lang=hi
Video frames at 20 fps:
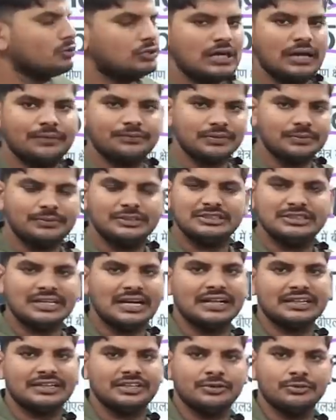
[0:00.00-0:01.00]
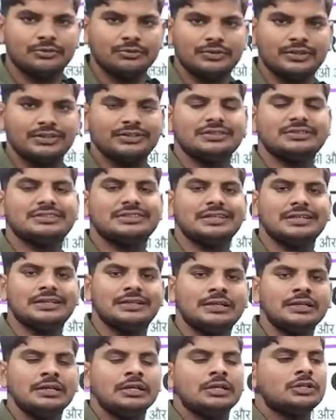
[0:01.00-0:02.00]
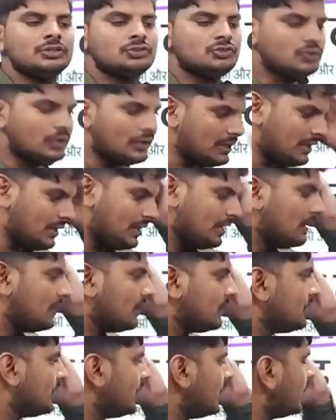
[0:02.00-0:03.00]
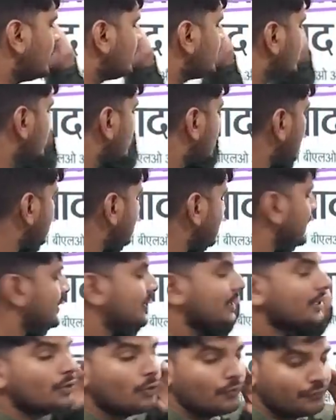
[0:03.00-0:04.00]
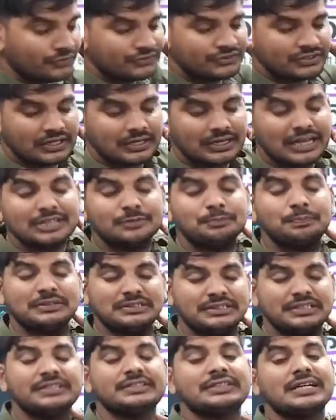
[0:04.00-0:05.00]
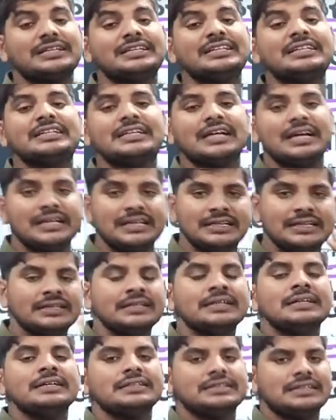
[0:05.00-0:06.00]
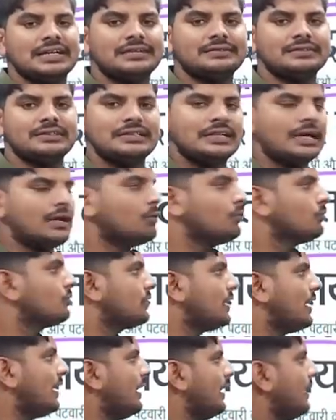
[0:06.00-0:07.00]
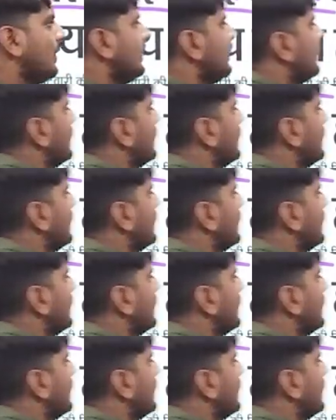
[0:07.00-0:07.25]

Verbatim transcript: को तो आप सभी जानते होंगे जिसे जो है ये गजेटेड ऑफिसर राजपत्रित अधिकारी तहसीलदार होता है